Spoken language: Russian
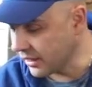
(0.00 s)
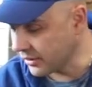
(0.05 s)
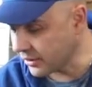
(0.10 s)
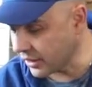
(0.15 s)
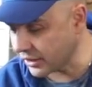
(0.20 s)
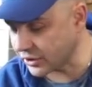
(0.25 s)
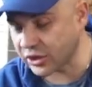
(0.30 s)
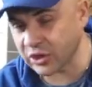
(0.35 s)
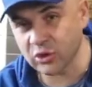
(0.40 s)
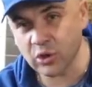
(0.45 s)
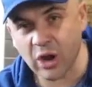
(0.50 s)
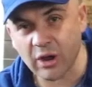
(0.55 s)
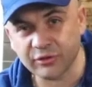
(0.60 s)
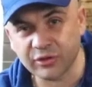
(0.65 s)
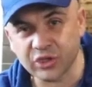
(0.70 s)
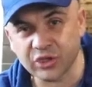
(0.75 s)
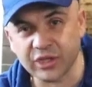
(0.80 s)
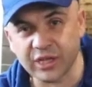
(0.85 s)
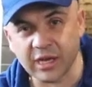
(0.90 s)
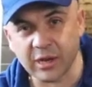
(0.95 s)
толщиной
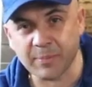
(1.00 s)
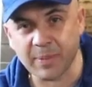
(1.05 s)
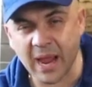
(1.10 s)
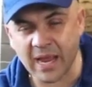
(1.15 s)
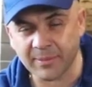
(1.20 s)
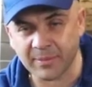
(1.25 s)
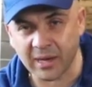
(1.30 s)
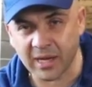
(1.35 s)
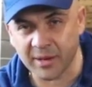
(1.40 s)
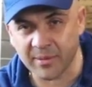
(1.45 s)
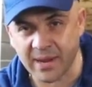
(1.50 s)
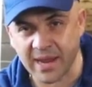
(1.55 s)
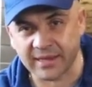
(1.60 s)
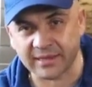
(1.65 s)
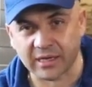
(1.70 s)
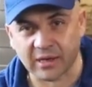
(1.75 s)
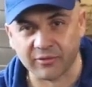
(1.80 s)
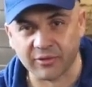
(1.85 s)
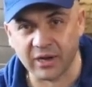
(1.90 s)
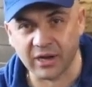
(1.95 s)
в 4-5
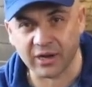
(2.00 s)
миллиметров